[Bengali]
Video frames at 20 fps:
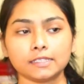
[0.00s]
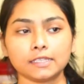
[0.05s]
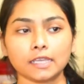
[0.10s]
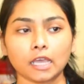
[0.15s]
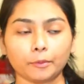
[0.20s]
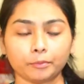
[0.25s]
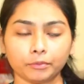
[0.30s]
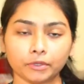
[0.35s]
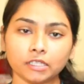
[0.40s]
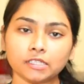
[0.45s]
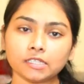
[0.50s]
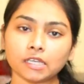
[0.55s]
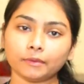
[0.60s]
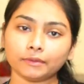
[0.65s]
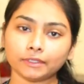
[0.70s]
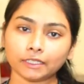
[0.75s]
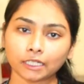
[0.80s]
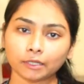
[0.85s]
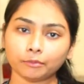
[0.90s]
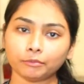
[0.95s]
যে আপনি যে
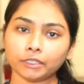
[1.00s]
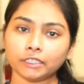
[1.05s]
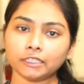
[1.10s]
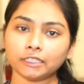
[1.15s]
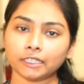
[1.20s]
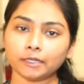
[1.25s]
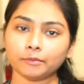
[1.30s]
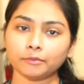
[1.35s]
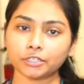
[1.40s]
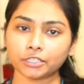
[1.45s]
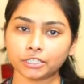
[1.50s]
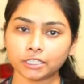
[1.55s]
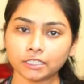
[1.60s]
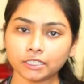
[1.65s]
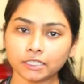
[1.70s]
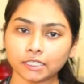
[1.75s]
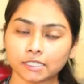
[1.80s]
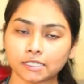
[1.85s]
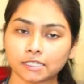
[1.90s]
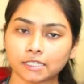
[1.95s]
আমাদের কোম্পানি থেকে
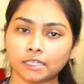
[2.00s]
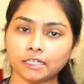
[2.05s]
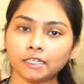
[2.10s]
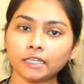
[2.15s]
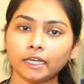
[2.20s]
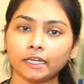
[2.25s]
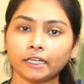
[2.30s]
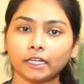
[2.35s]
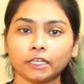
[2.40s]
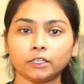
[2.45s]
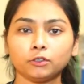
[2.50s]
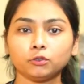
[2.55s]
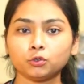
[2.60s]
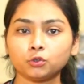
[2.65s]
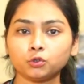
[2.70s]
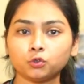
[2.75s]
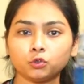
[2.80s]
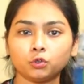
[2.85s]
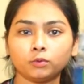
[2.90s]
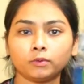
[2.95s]
মেশিন নিচ্ছেন এটা কিন্তু
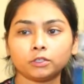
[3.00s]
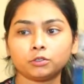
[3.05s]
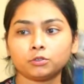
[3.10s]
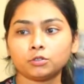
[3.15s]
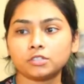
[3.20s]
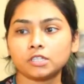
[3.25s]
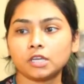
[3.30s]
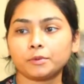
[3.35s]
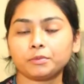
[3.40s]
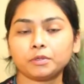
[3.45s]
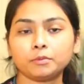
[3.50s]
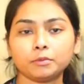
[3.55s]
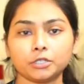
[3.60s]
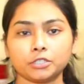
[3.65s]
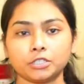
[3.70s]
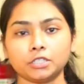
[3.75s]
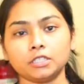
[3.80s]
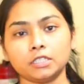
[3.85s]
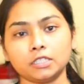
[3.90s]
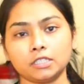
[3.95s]
শুধুমাত্র যে আপনি
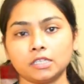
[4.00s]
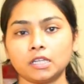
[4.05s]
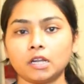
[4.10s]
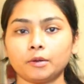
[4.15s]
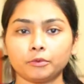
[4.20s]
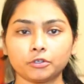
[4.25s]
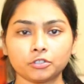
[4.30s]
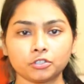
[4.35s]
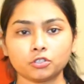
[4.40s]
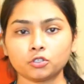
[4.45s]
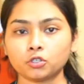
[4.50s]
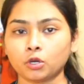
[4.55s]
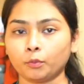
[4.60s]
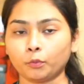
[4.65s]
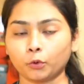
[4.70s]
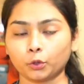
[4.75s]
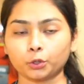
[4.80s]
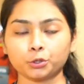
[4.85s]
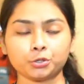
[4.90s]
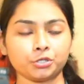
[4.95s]
মেশিন নিচ্ছেন আপনার সাথে
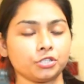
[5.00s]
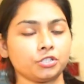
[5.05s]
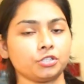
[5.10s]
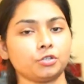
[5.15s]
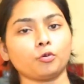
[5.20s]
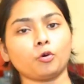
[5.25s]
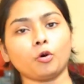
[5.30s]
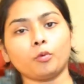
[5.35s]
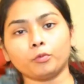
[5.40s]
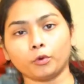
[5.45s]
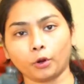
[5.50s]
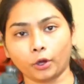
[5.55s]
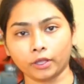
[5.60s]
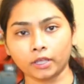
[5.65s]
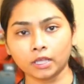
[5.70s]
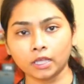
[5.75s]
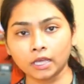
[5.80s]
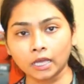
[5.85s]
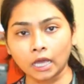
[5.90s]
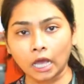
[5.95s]
সম্পর্ক সে সেরকম নয়
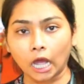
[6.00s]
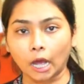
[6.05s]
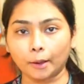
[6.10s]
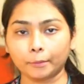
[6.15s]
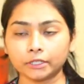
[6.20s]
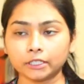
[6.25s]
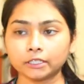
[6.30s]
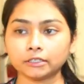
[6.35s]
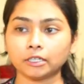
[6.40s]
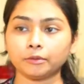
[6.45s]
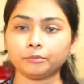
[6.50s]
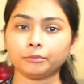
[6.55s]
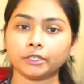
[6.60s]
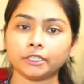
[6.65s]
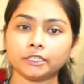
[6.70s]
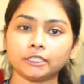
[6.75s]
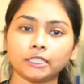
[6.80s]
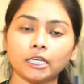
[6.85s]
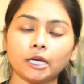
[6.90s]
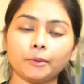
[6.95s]
আমাদের
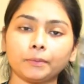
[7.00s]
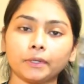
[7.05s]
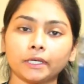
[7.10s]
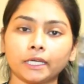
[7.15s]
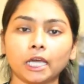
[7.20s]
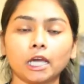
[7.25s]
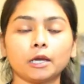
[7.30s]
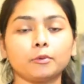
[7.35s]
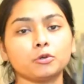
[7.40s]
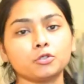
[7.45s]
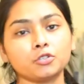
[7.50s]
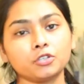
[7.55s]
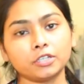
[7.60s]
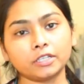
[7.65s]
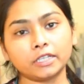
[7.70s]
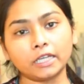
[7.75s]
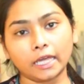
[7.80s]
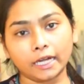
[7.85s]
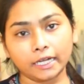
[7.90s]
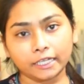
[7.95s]
কোম্পানি থেকে আপনাকে এক
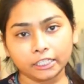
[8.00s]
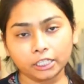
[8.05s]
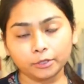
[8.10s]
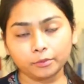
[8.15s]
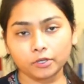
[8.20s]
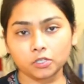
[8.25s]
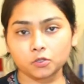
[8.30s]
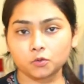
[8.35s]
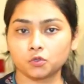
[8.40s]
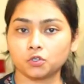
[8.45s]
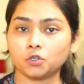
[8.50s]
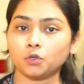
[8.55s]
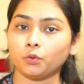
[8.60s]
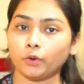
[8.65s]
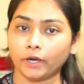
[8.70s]
বছরের গ্যারেন্টি পাঁচ বছর